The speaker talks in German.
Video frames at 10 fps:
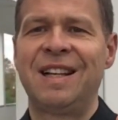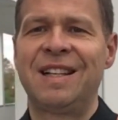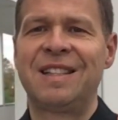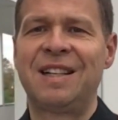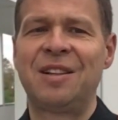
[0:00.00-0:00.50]

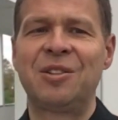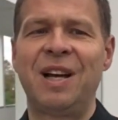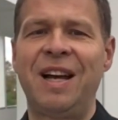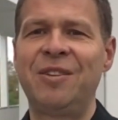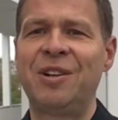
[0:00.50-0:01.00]
sagt auch
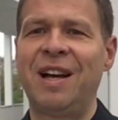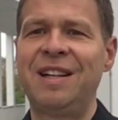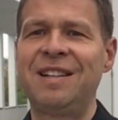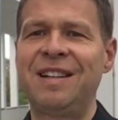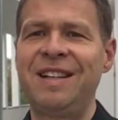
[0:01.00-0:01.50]
der eine oder
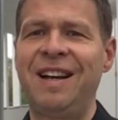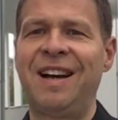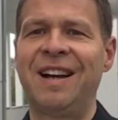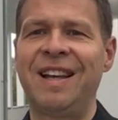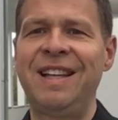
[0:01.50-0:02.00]
andere,
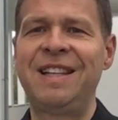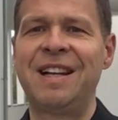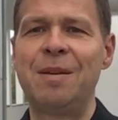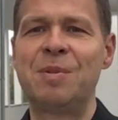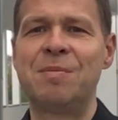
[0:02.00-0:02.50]
ja, ich
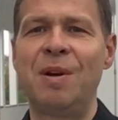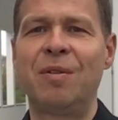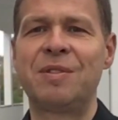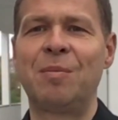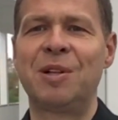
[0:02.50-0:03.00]
klebe es mir
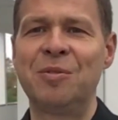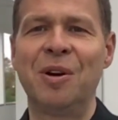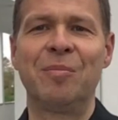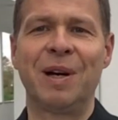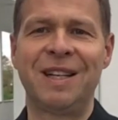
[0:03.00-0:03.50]
aufs
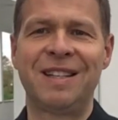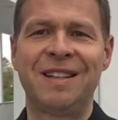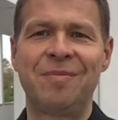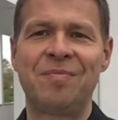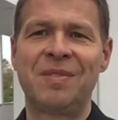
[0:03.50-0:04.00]
Armaturenbrett,
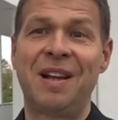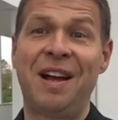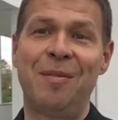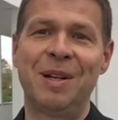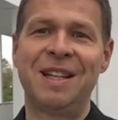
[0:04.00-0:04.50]

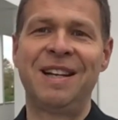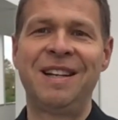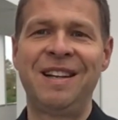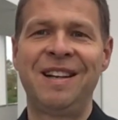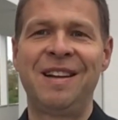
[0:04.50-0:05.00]
aber dann
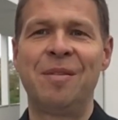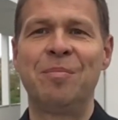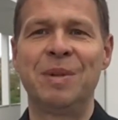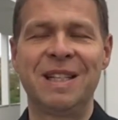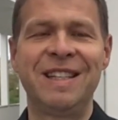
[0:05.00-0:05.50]

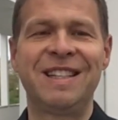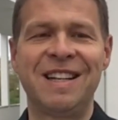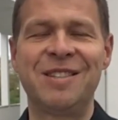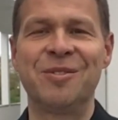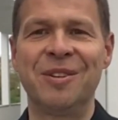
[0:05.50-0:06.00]
bitte nicht
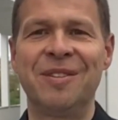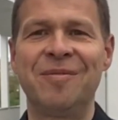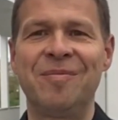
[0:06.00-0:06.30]
anzünden.